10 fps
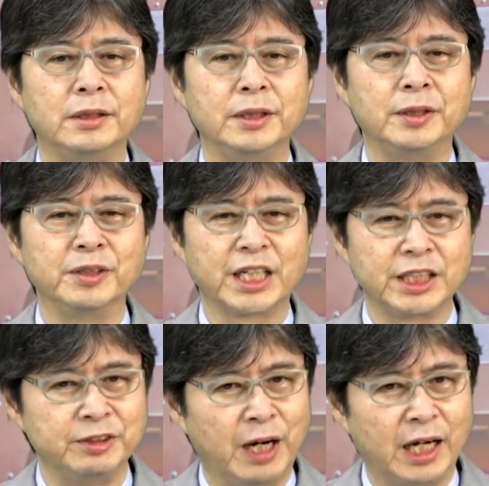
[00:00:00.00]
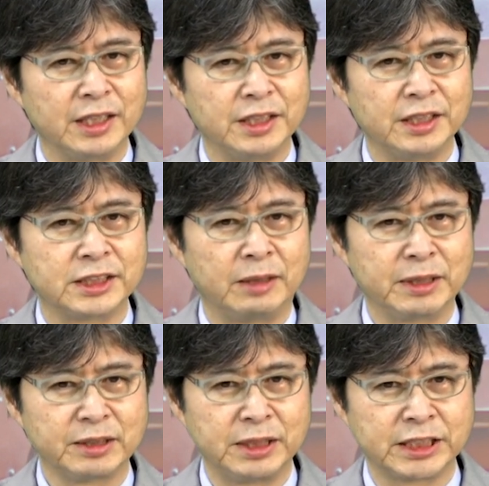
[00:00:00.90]
世の中には
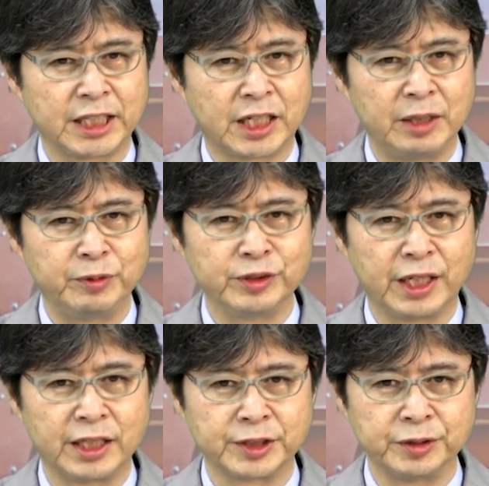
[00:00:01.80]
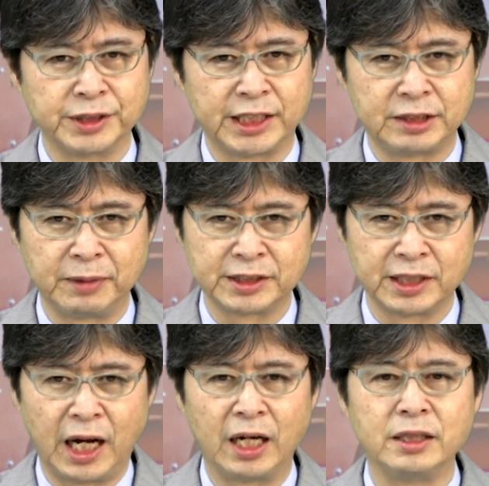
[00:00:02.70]
様々な社会問題が存在します
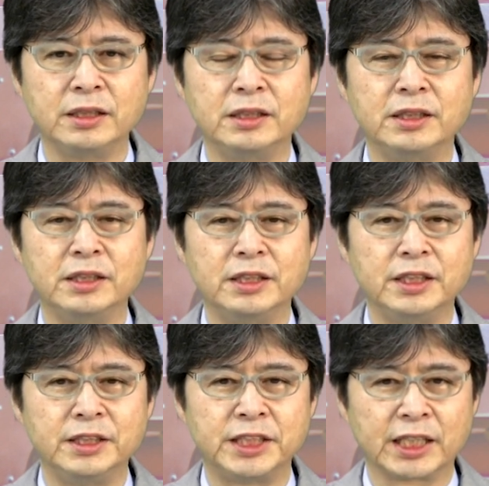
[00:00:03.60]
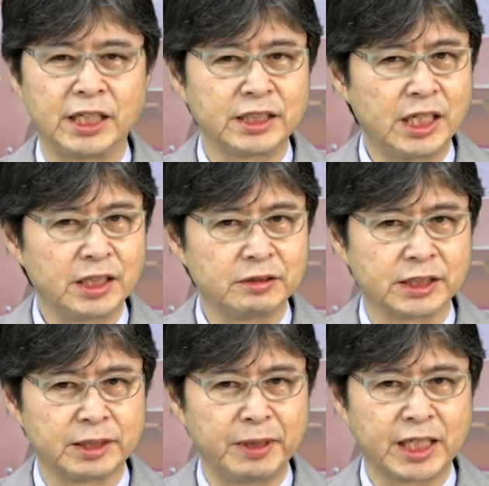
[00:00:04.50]
が、社会科学は
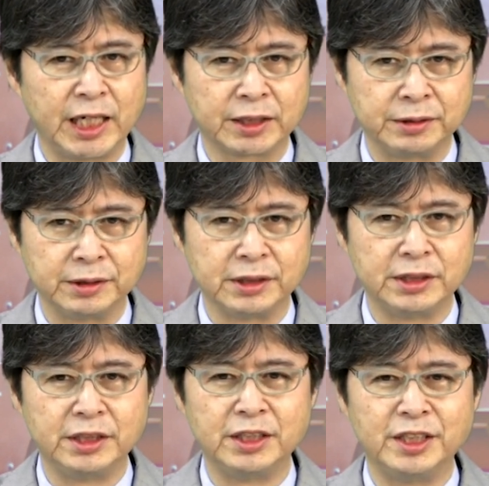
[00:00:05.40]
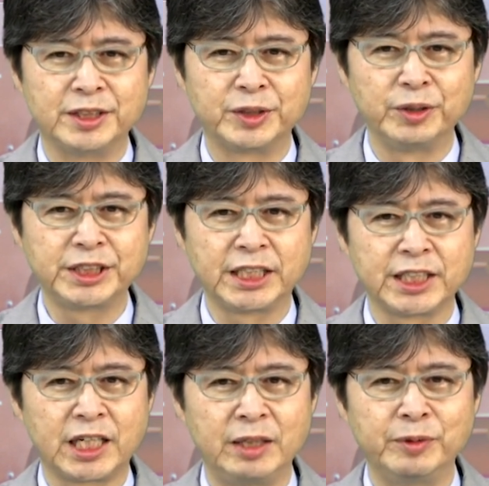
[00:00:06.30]
すべからく、そうした社
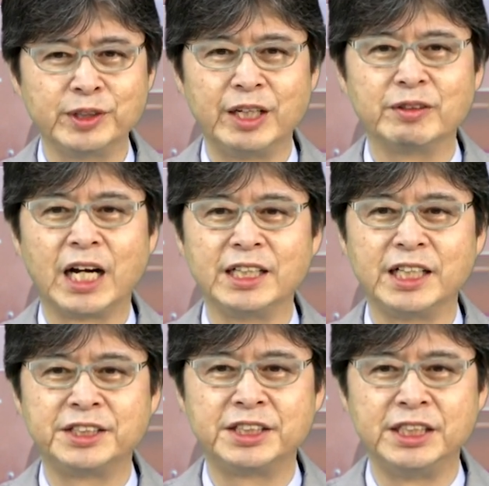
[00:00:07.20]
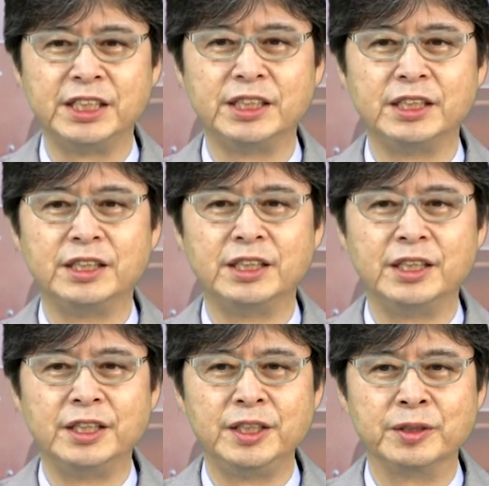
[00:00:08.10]
会問題を解決し、
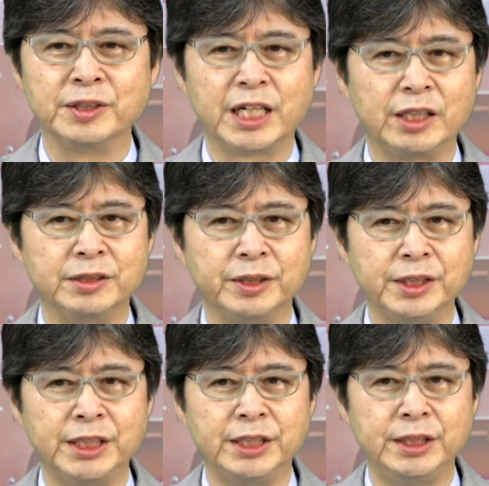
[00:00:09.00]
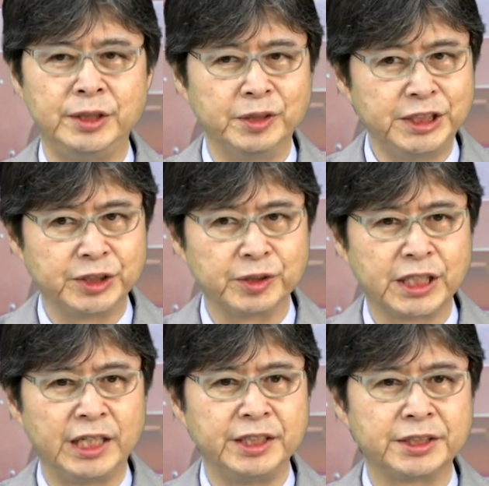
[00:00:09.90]
世の中をより良い状
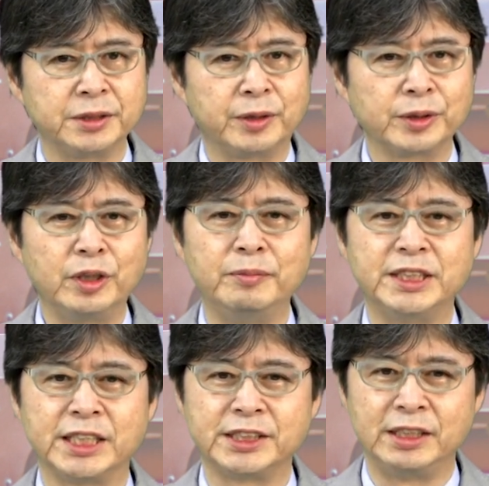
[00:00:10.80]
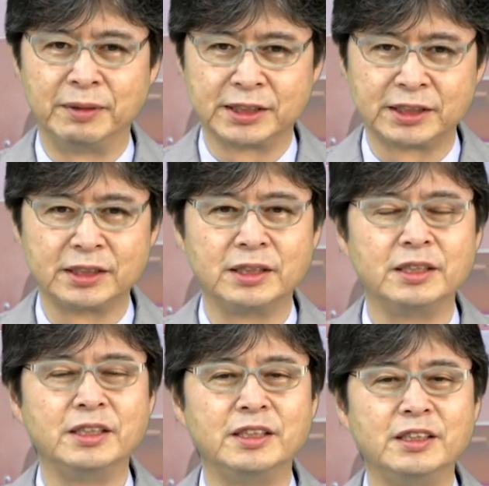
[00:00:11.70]
態にすることを目指しています。
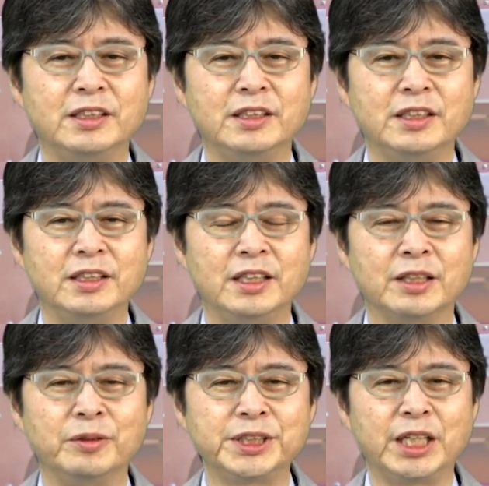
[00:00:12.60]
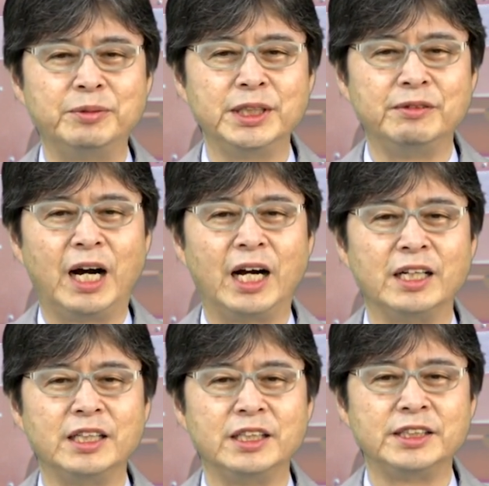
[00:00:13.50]
こうした思いは、
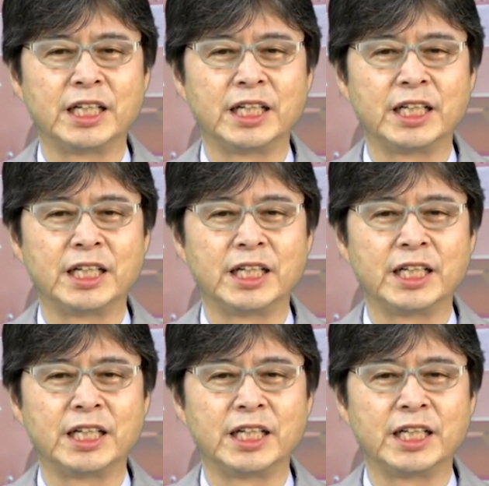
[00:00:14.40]
社